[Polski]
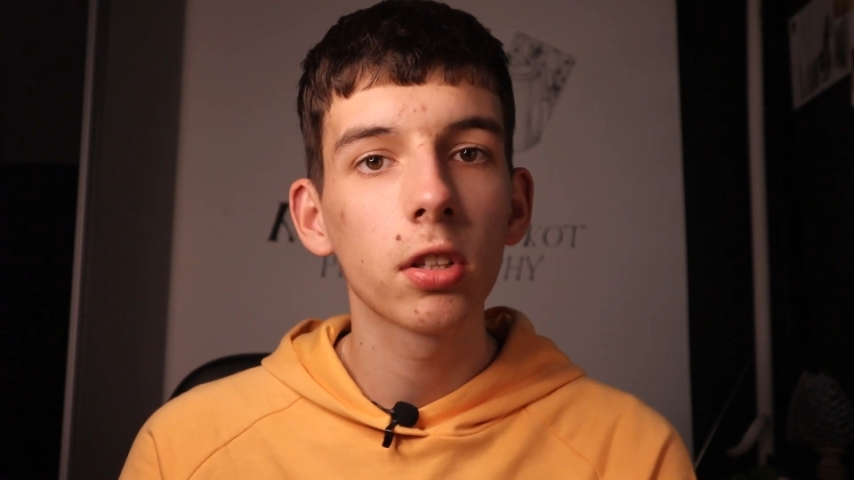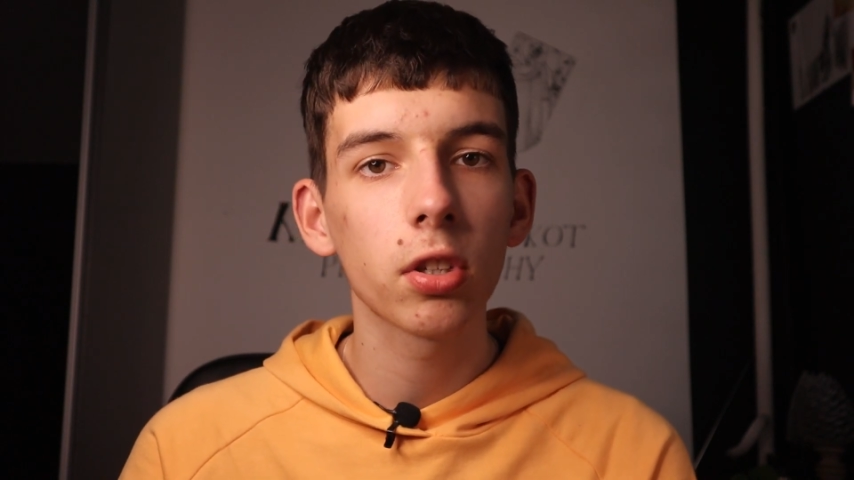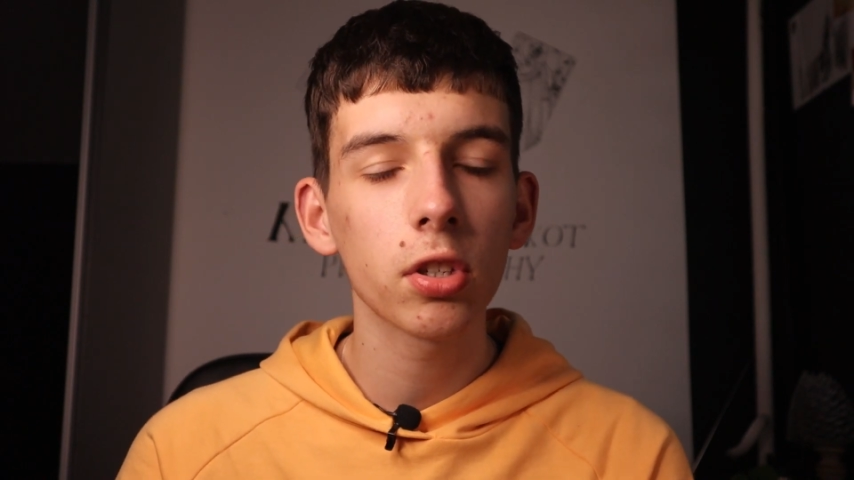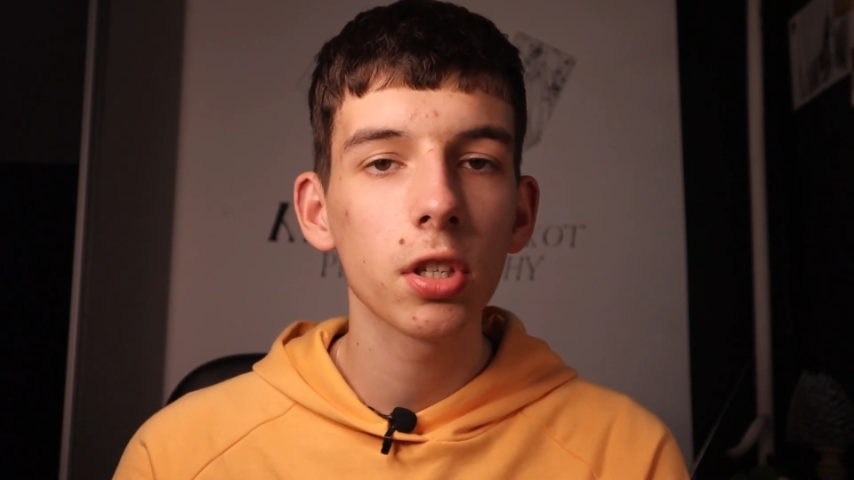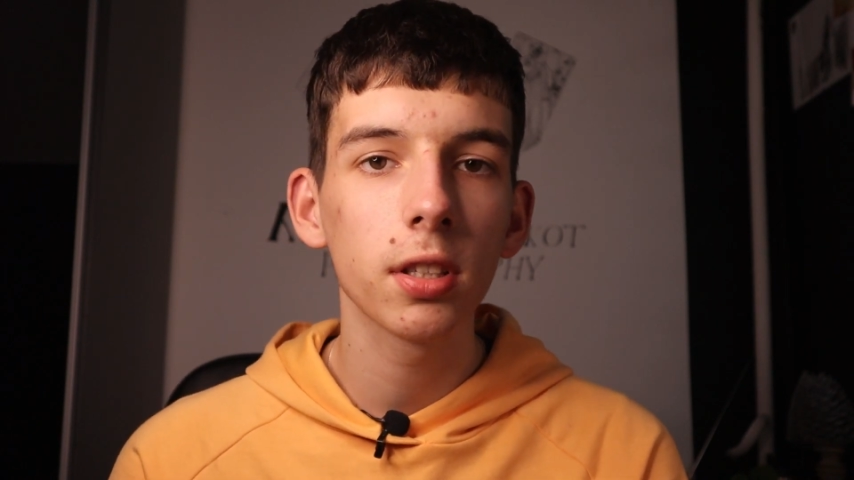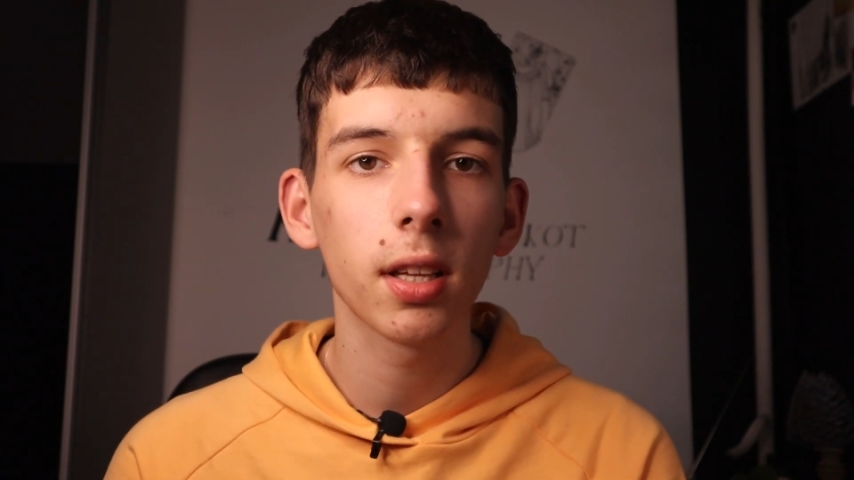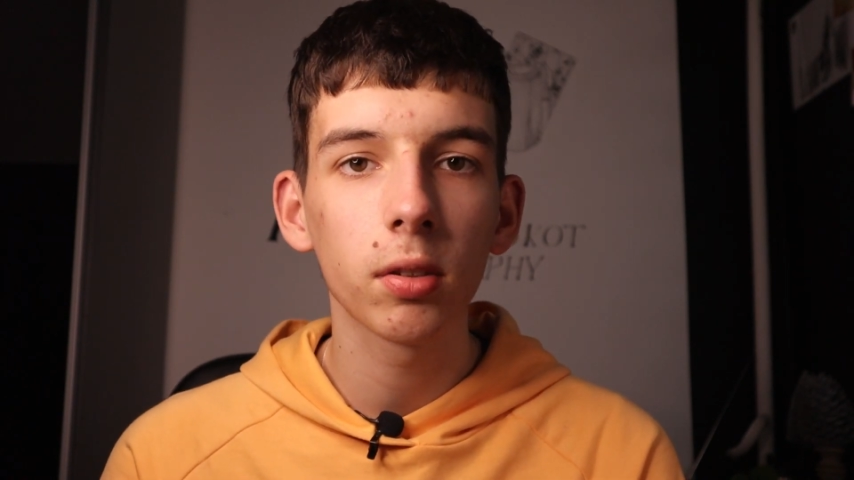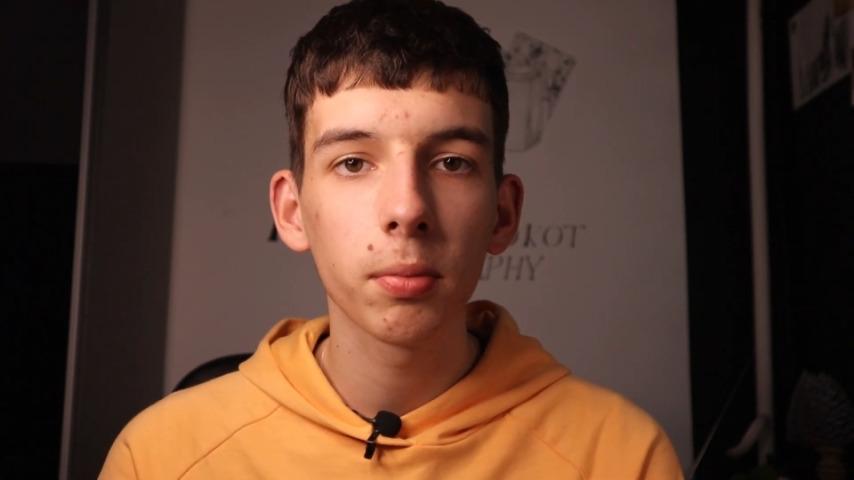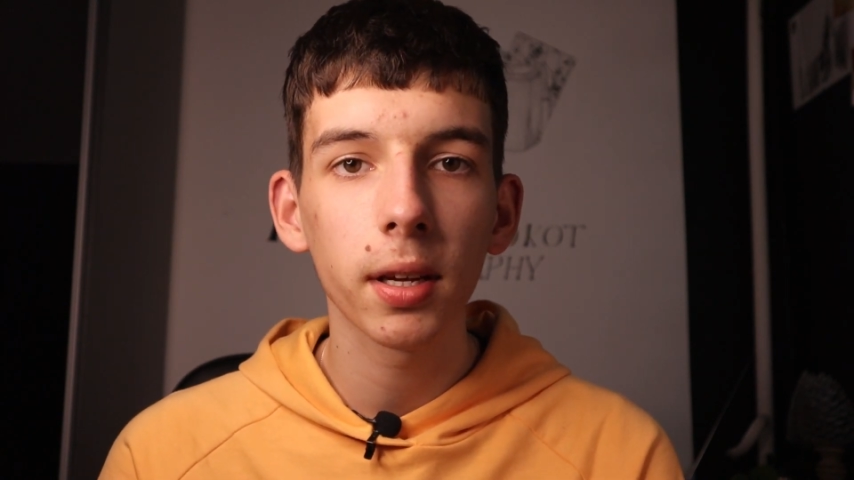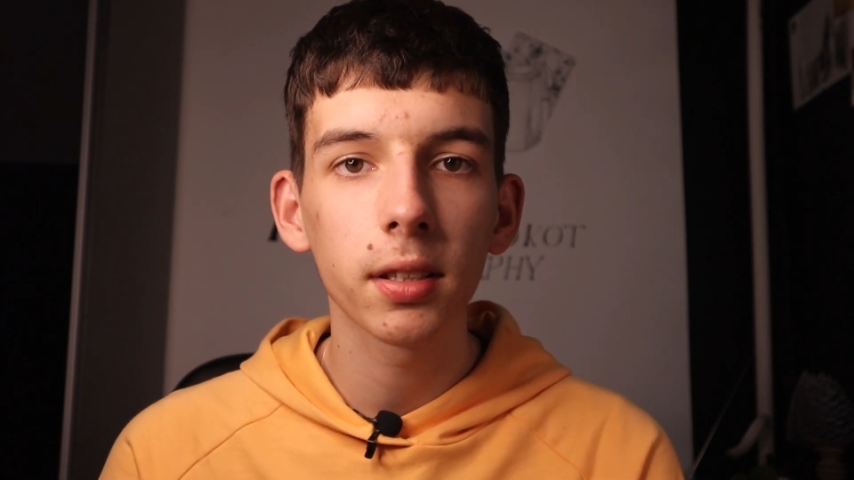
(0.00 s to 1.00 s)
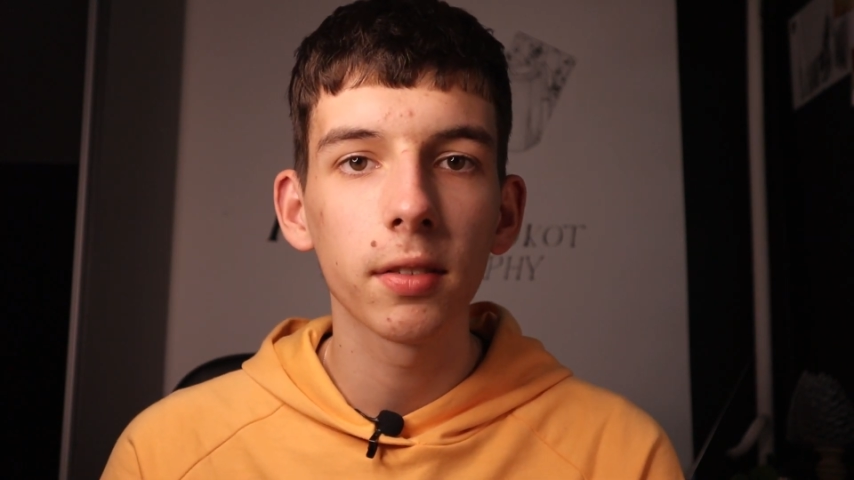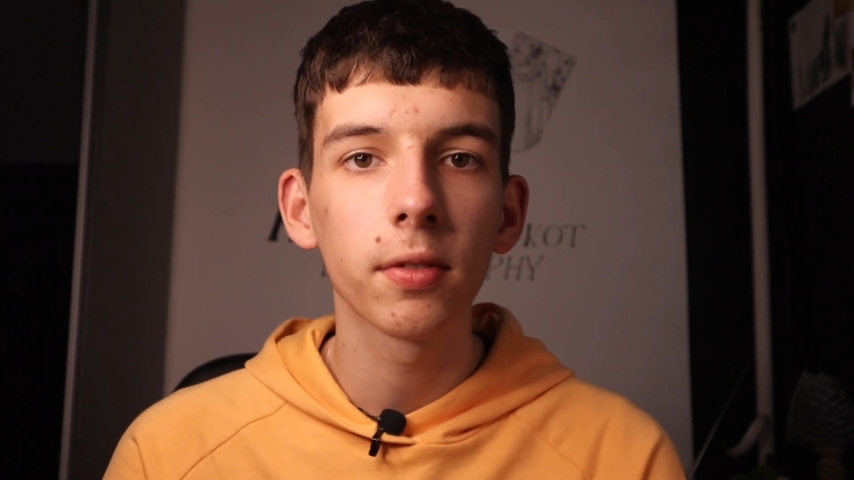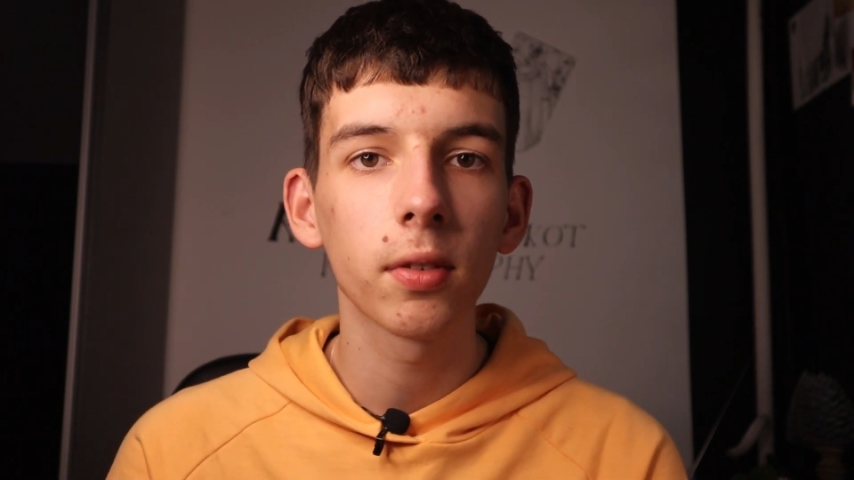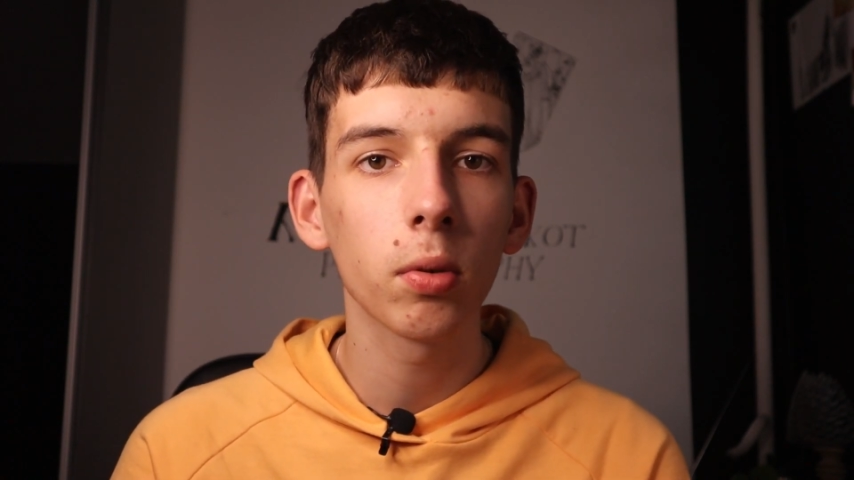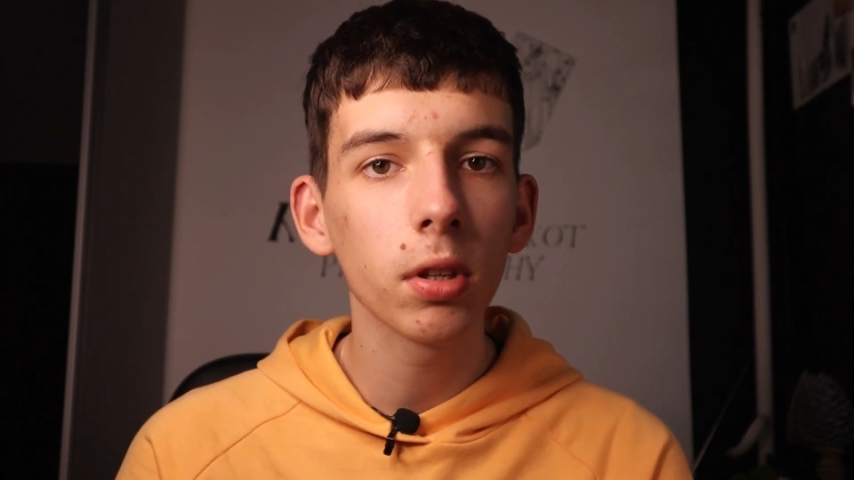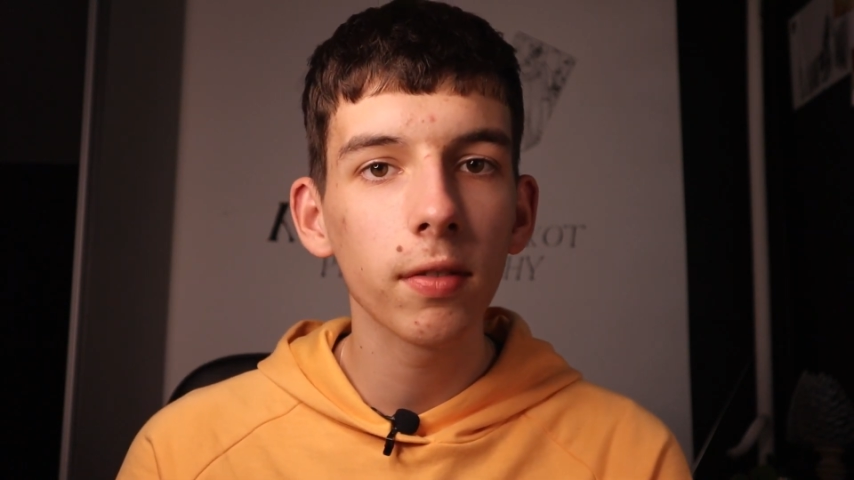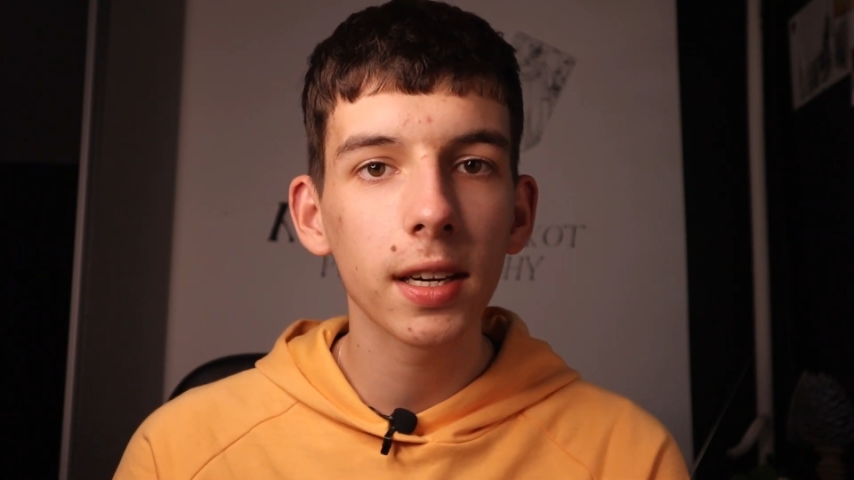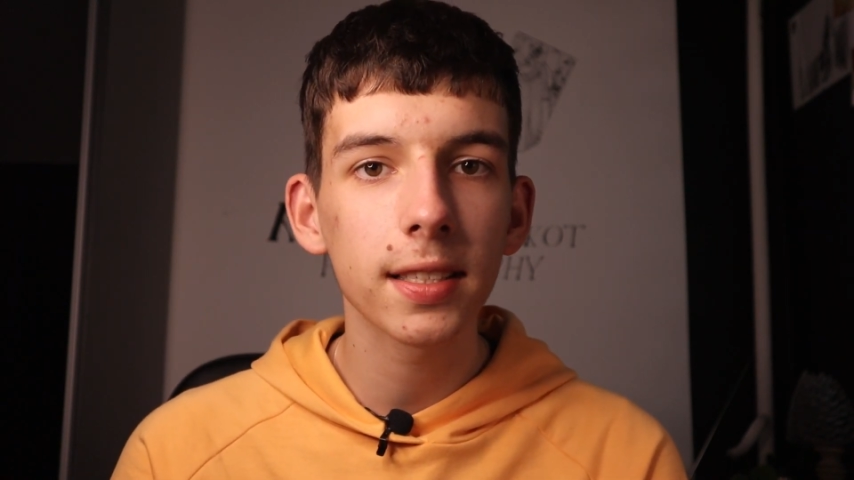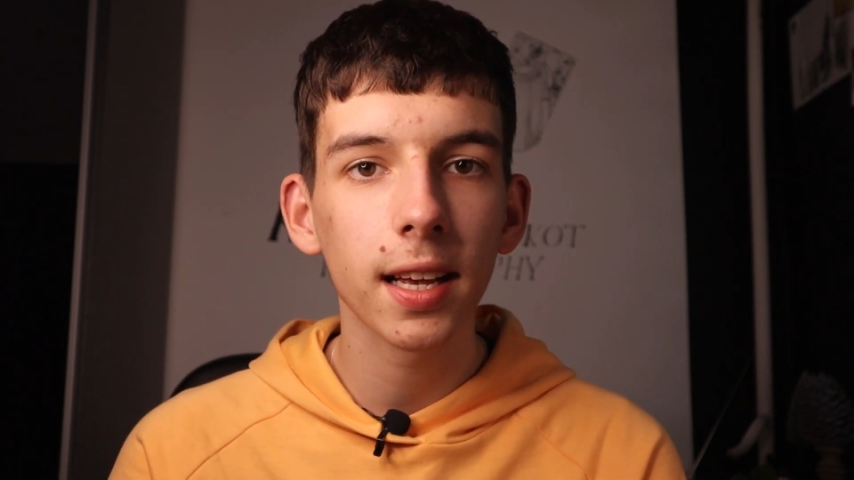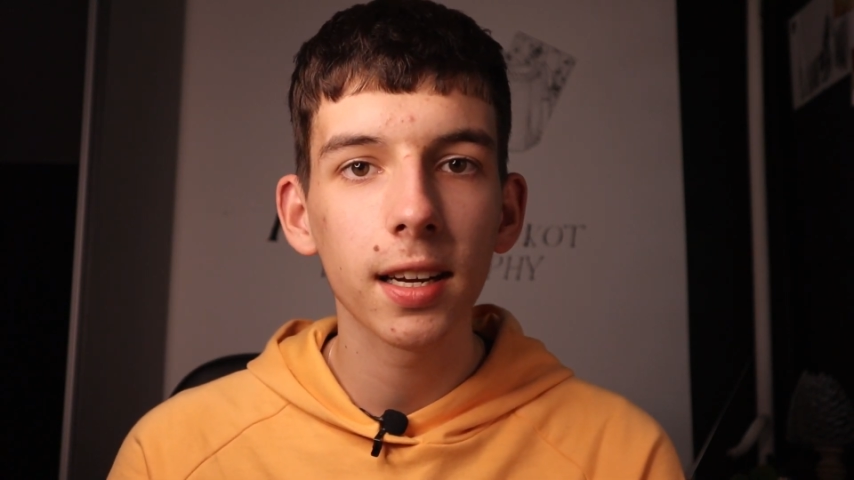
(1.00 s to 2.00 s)
co czyni ten obiektyw
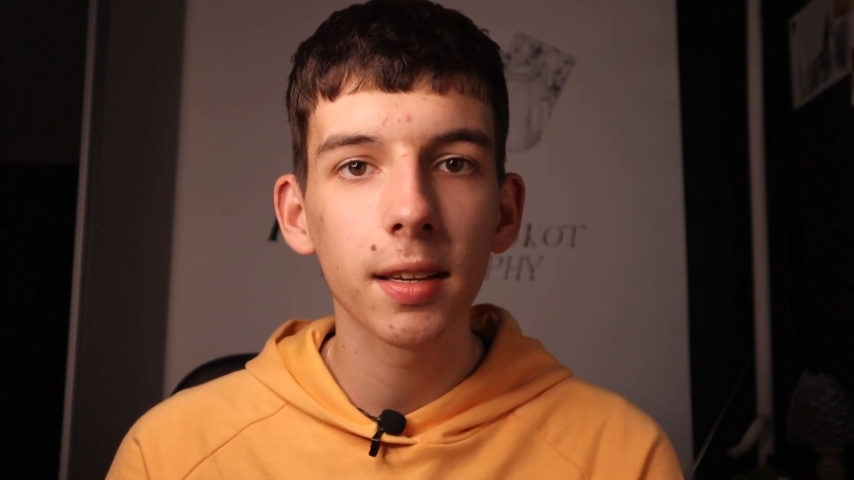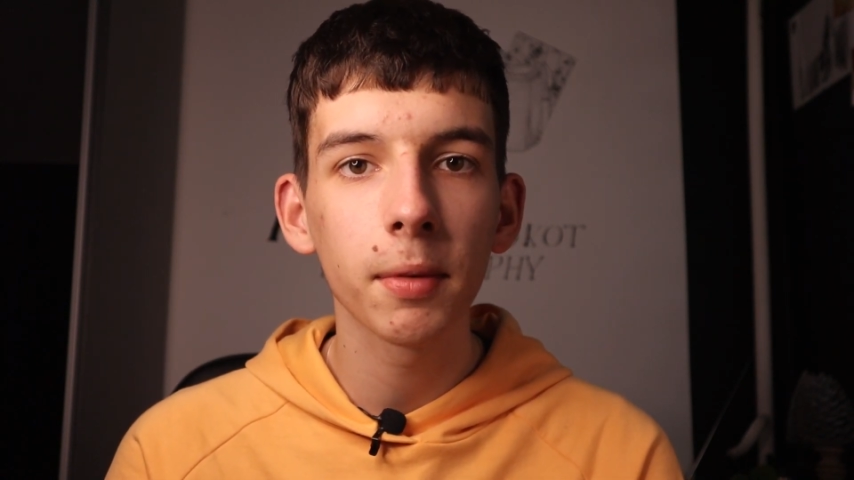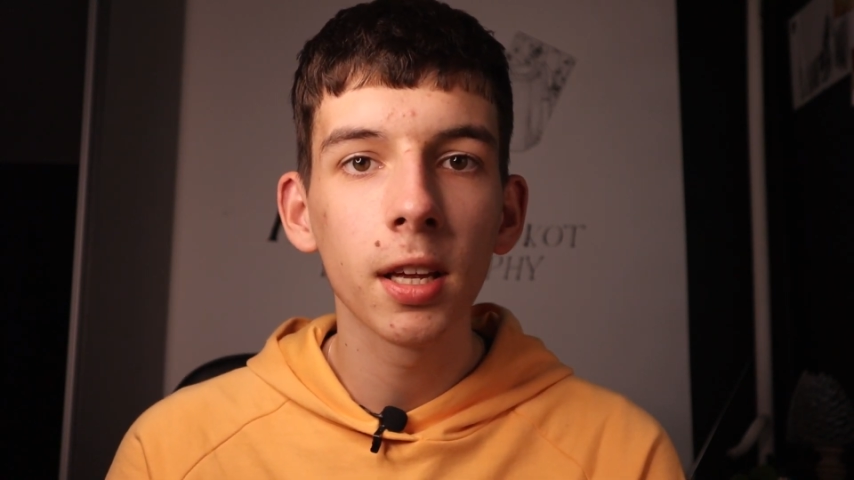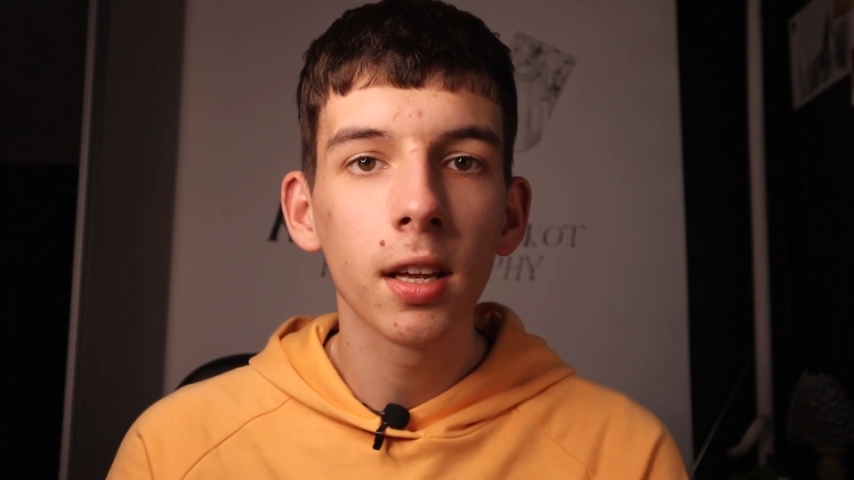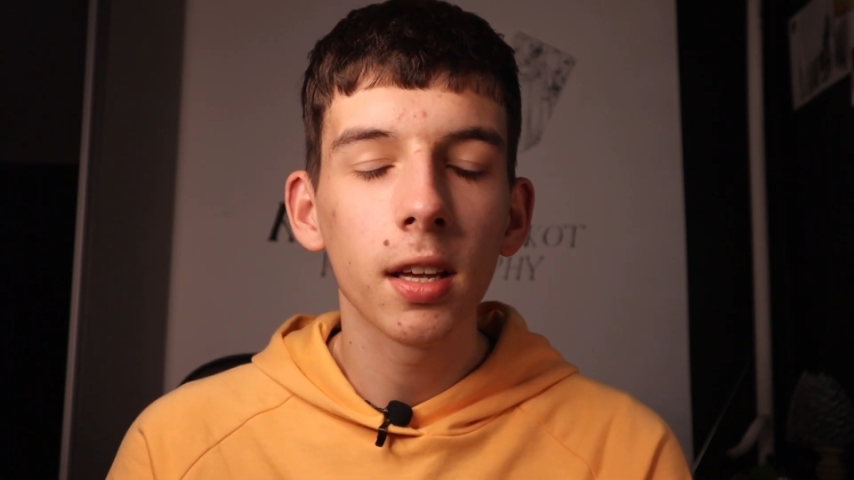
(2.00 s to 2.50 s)
uniwersalnym